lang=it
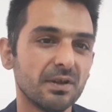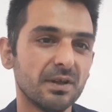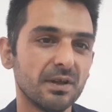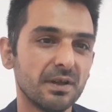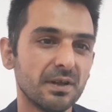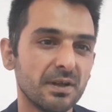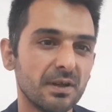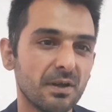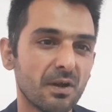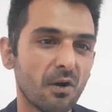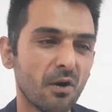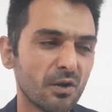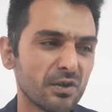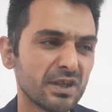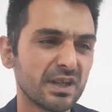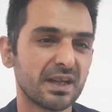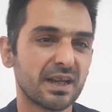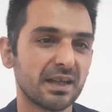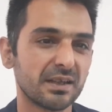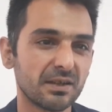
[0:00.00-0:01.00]
Eh,
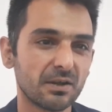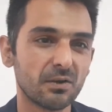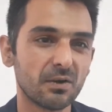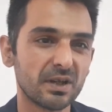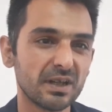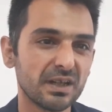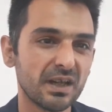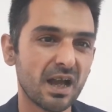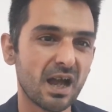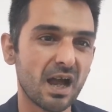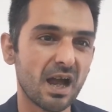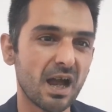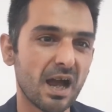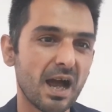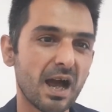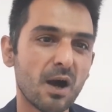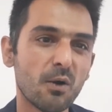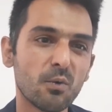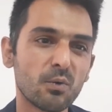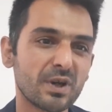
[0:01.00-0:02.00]
ogni categoria
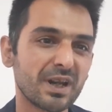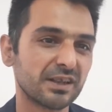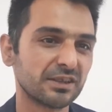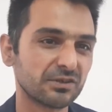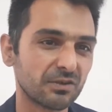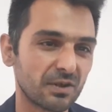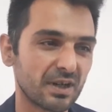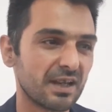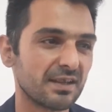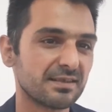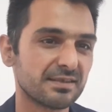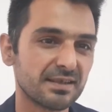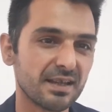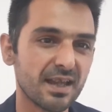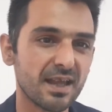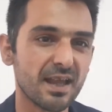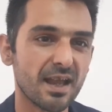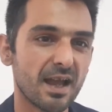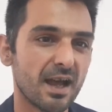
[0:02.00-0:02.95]
ha una storia a sé,